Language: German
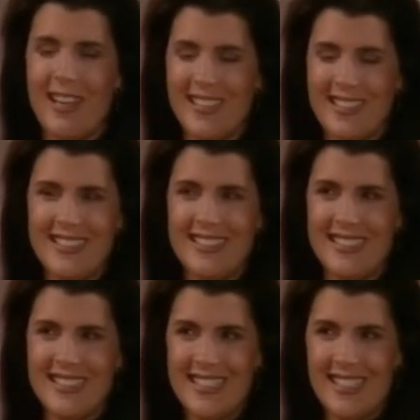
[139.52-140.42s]
Oh ja,
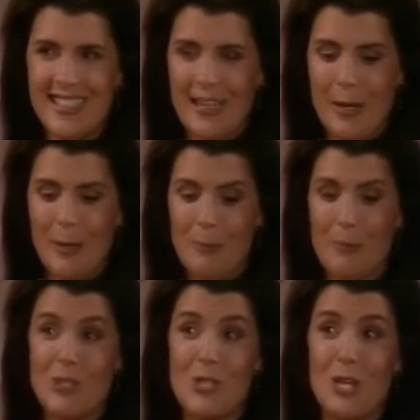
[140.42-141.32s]

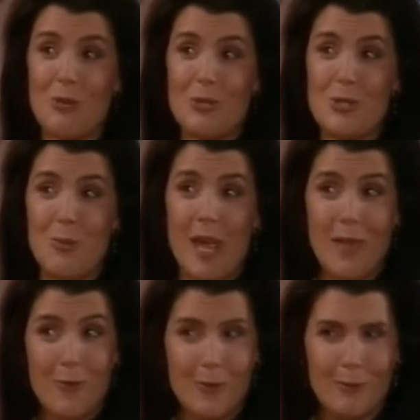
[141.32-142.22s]
aber ich will auch
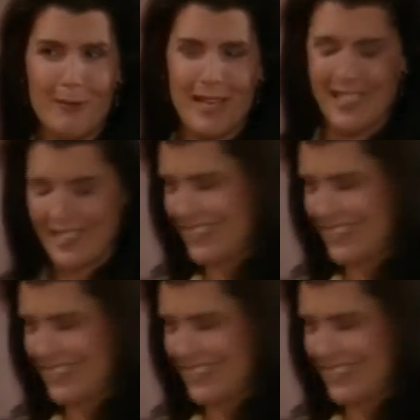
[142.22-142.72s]
was für mein Geld